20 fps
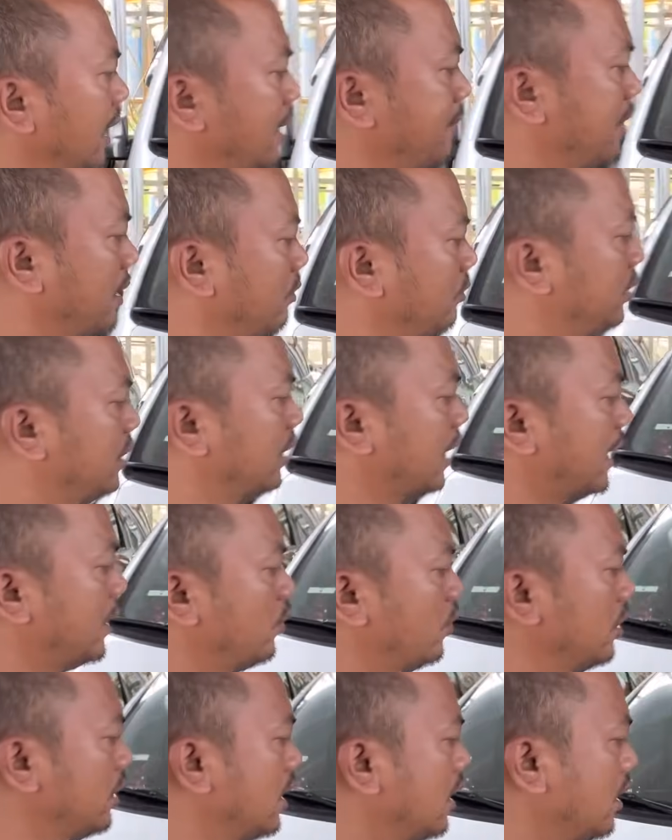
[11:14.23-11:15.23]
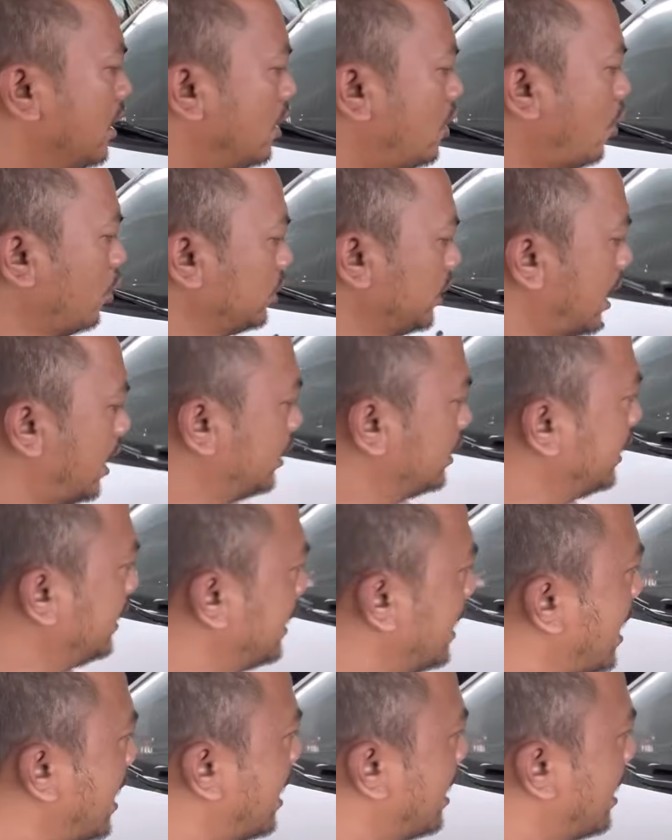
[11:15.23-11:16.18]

lấy mà cũng chưa lấy luôn hồ sơ thì